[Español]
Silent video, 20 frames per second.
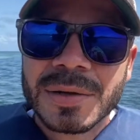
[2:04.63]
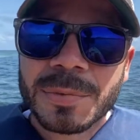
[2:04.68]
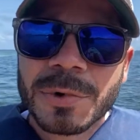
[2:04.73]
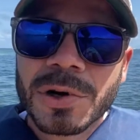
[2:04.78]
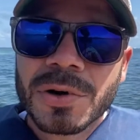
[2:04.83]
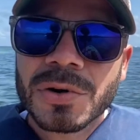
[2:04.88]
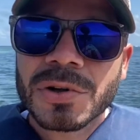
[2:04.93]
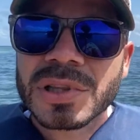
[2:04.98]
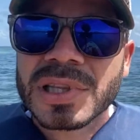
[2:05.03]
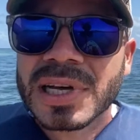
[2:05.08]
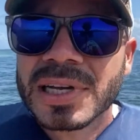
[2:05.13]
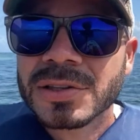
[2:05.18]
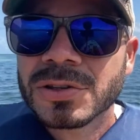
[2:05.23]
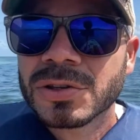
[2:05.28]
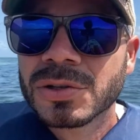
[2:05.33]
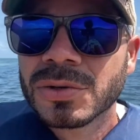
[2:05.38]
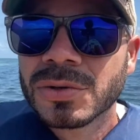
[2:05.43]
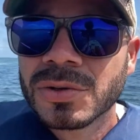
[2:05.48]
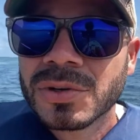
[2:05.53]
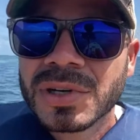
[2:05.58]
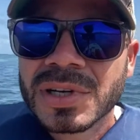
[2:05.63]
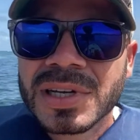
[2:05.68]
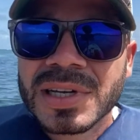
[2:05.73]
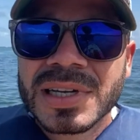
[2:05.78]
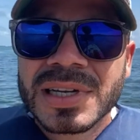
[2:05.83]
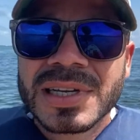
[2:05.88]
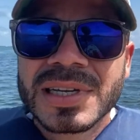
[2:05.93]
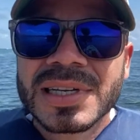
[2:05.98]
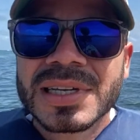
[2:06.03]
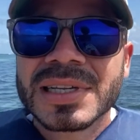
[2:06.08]
Y por lo tanto
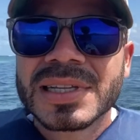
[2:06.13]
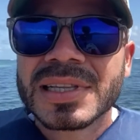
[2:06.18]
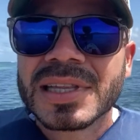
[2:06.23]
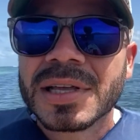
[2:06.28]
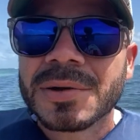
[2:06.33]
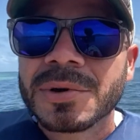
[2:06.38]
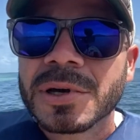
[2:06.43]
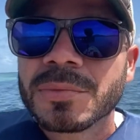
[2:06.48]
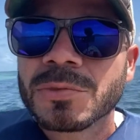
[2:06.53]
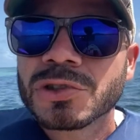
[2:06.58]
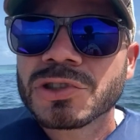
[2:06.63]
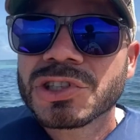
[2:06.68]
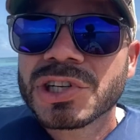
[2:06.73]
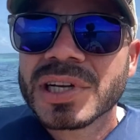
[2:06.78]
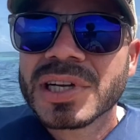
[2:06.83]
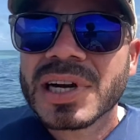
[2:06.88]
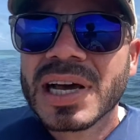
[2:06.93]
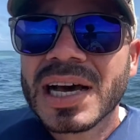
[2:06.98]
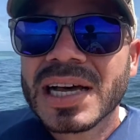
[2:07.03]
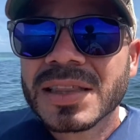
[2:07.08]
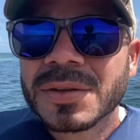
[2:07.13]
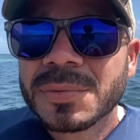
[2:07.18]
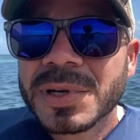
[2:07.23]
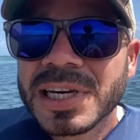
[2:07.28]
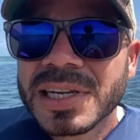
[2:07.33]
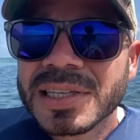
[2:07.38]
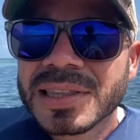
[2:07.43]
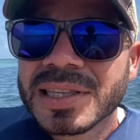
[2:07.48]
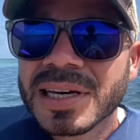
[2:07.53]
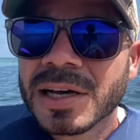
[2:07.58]
debemos ser
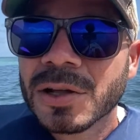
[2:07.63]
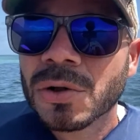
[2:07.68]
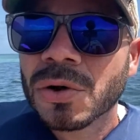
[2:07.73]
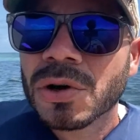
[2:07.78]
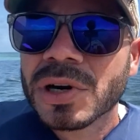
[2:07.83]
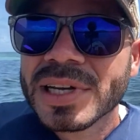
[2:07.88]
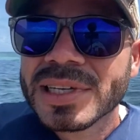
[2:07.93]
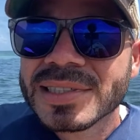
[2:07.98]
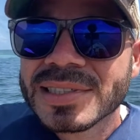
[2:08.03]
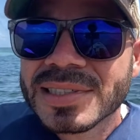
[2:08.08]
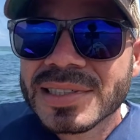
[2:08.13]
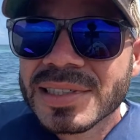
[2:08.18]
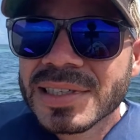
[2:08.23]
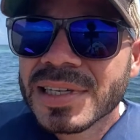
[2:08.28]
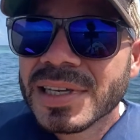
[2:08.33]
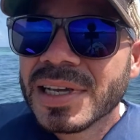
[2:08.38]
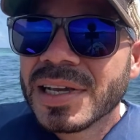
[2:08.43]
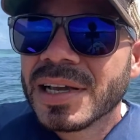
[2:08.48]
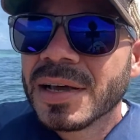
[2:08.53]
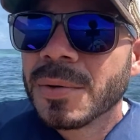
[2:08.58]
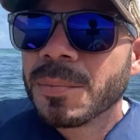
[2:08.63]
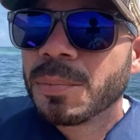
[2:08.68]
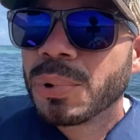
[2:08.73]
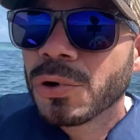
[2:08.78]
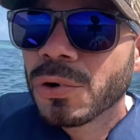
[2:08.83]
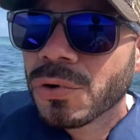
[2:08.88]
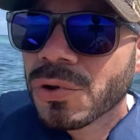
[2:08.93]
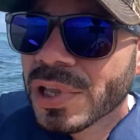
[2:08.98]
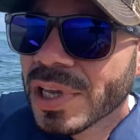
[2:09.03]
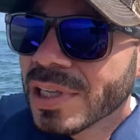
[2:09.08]
administradores
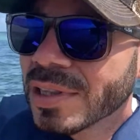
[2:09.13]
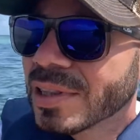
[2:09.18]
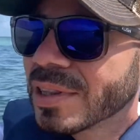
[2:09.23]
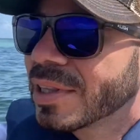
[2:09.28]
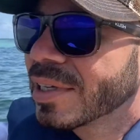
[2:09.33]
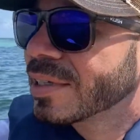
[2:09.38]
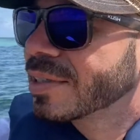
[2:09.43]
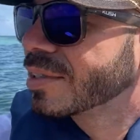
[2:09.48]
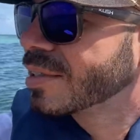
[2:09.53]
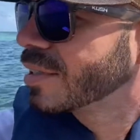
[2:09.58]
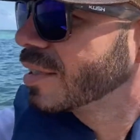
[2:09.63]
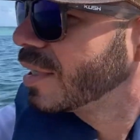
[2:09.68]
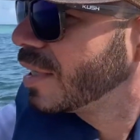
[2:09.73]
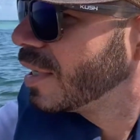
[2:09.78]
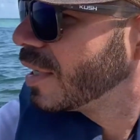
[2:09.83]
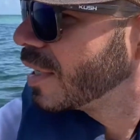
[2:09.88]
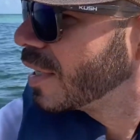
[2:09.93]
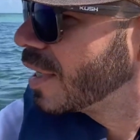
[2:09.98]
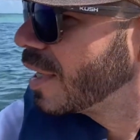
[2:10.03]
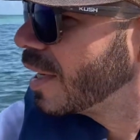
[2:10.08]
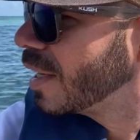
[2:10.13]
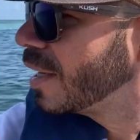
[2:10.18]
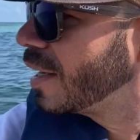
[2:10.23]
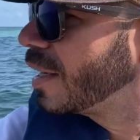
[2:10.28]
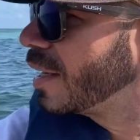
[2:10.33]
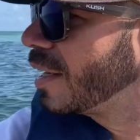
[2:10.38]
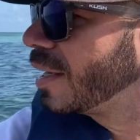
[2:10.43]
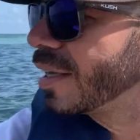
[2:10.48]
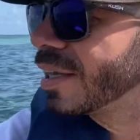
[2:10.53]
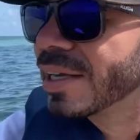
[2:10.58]
prudentes
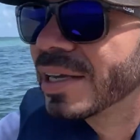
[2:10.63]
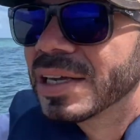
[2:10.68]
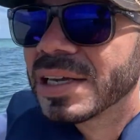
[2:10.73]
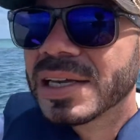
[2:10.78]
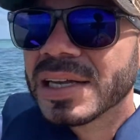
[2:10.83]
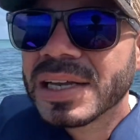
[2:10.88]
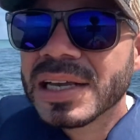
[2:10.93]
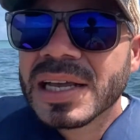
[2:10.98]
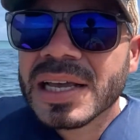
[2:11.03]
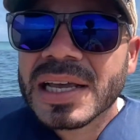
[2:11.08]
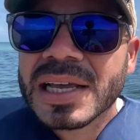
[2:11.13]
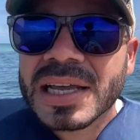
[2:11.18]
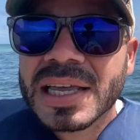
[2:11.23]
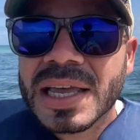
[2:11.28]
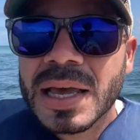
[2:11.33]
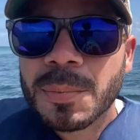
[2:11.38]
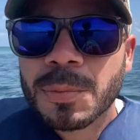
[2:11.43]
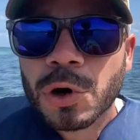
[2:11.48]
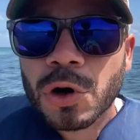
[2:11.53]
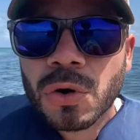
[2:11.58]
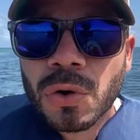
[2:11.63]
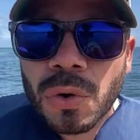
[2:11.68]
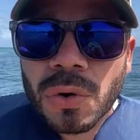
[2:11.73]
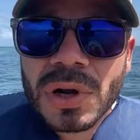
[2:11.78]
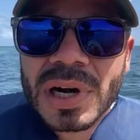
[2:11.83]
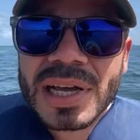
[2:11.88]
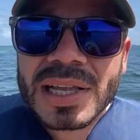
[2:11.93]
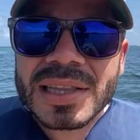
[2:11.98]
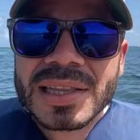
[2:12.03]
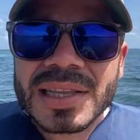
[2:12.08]
que, que
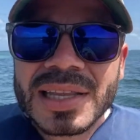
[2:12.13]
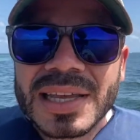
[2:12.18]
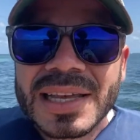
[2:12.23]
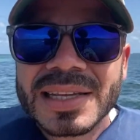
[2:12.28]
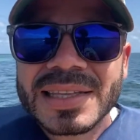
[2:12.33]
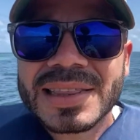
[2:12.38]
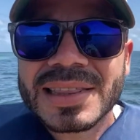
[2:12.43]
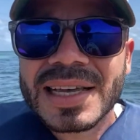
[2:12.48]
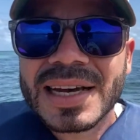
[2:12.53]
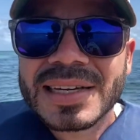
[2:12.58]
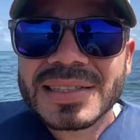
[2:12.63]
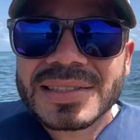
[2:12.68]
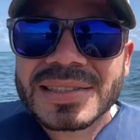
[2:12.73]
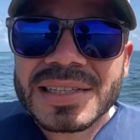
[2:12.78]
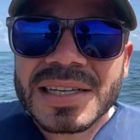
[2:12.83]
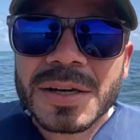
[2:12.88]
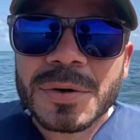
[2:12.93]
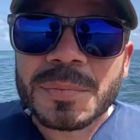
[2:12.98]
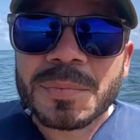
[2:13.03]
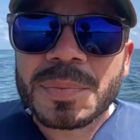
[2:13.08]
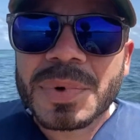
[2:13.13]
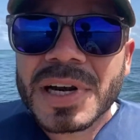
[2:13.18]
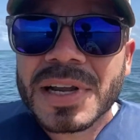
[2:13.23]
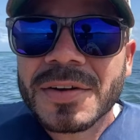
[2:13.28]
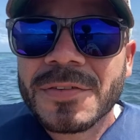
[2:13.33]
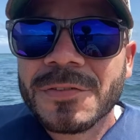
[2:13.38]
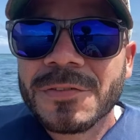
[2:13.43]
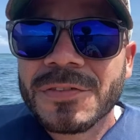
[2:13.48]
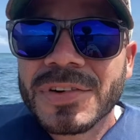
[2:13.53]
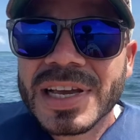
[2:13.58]
procuran estar
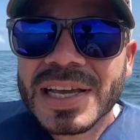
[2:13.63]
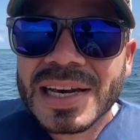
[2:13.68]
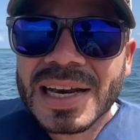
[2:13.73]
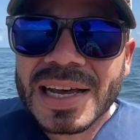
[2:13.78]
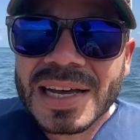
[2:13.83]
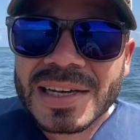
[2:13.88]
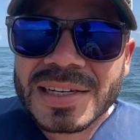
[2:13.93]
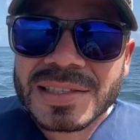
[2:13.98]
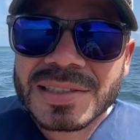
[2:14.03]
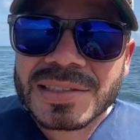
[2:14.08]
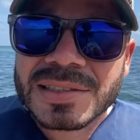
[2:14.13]
siempre en vela,